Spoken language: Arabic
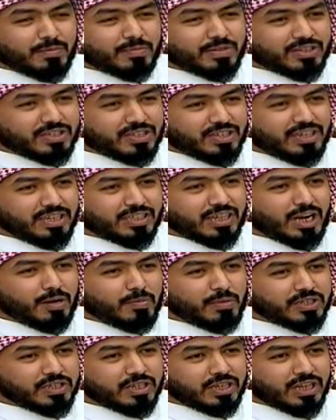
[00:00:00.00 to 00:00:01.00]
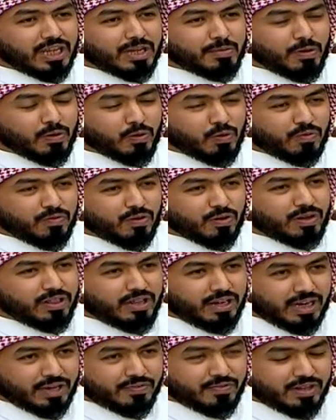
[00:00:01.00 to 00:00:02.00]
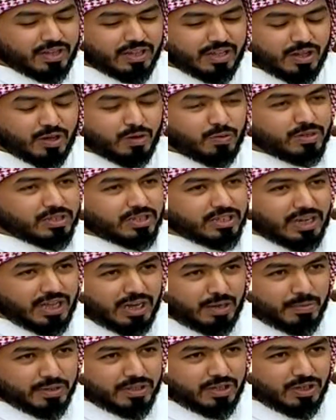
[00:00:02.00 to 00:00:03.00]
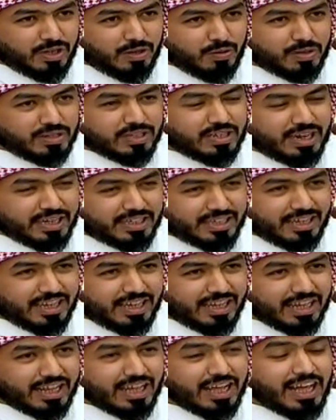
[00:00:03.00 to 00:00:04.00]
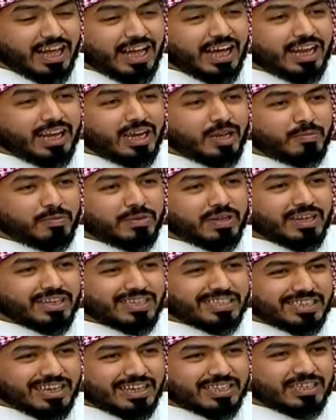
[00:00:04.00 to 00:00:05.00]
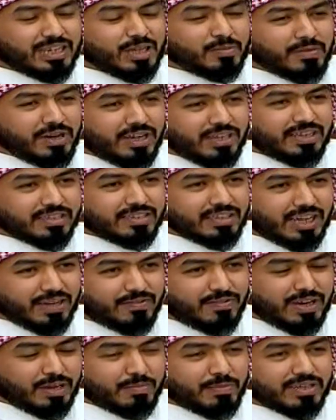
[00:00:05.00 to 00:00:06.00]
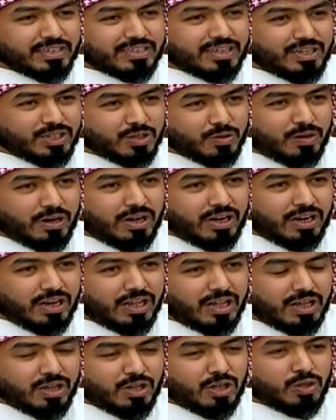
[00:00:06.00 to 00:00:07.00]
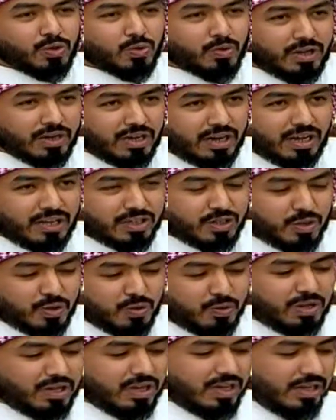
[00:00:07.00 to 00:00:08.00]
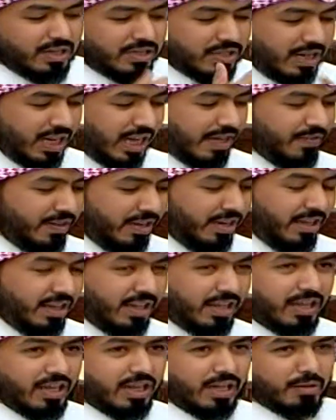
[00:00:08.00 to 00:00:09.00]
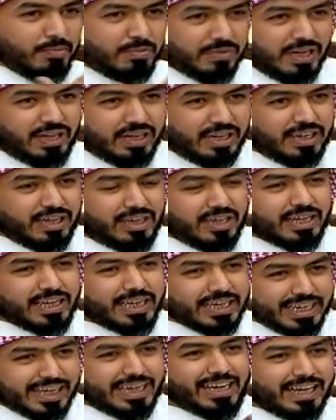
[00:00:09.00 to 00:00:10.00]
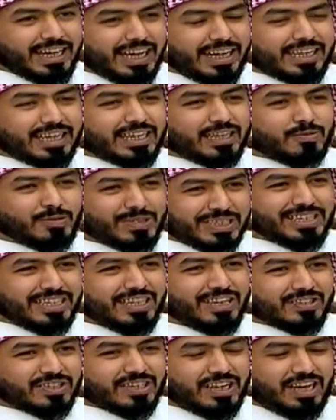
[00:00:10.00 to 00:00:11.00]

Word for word: السعيد قامه شعريه معروفه وكل يستاهل ويستاهل المدح ويستاهل التحيه علمني عن الشخص اللي ما عنده سالفه اللي ماسك الجوال يدور على الناس يقول ايش رايك فيني امدحني وجه لي نصيحه